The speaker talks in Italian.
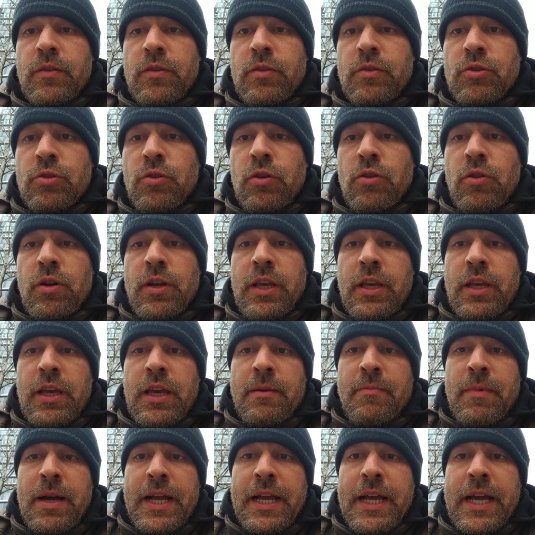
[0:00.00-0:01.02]
sono lì
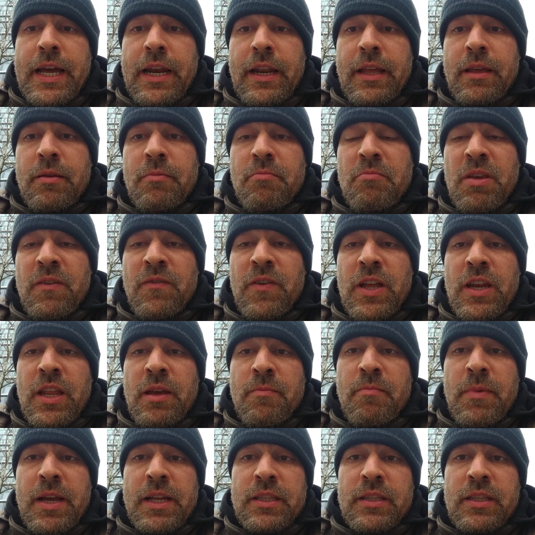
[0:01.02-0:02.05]
e magari mi viene
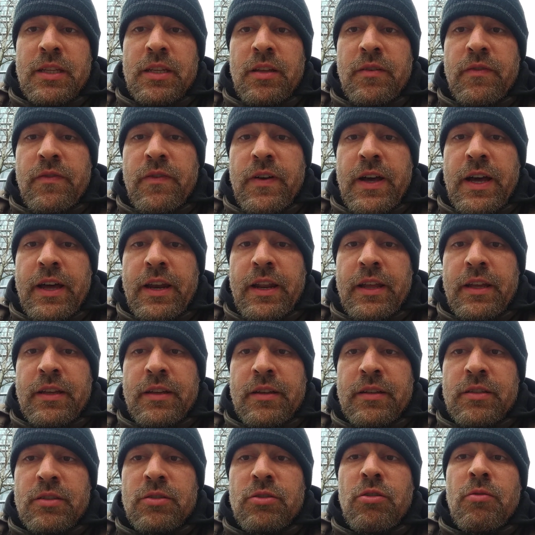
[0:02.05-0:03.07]
in mente di fare